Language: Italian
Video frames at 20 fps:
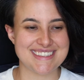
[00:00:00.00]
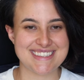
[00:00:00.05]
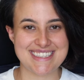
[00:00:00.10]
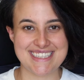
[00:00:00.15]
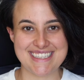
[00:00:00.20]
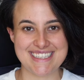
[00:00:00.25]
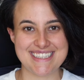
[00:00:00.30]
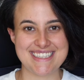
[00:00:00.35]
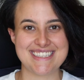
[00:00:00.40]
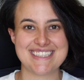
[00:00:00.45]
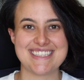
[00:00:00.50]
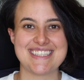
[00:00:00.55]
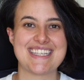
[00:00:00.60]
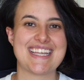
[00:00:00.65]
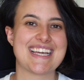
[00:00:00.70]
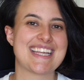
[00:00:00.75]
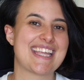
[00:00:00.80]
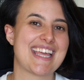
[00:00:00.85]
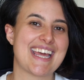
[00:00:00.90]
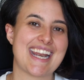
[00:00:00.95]
di
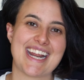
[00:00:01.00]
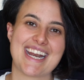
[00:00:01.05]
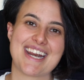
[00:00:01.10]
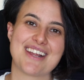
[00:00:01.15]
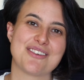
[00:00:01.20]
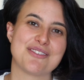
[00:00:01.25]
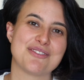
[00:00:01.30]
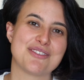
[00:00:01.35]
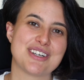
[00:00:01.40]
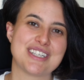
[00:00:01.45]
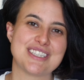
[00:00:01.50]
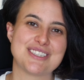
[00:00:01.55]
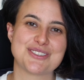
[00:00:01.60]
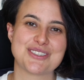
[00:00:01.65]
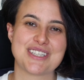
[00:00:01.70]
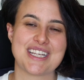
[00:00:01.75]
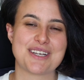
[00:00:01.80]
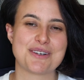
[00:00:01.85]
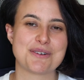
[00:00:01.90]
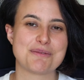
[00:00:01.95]
chiacchierare con voi
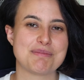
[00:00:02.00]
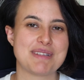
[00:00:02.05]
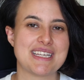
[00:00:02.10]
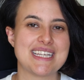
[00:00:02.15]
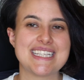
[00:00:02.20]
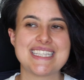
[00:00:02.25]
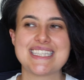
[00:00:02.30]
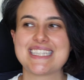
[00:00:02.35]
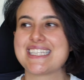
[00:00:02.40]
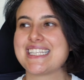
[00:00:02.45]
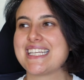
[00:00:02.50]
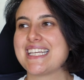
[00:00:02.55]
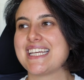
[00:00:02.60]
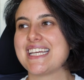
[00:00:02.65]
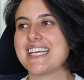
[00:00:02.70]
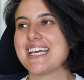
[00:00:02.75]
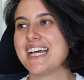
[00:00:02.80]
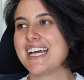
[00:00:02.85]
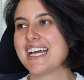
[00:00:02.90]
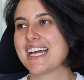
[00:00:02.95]
giù nei
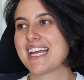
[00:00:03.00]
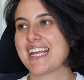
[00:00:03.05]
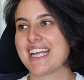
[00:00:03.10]
commenti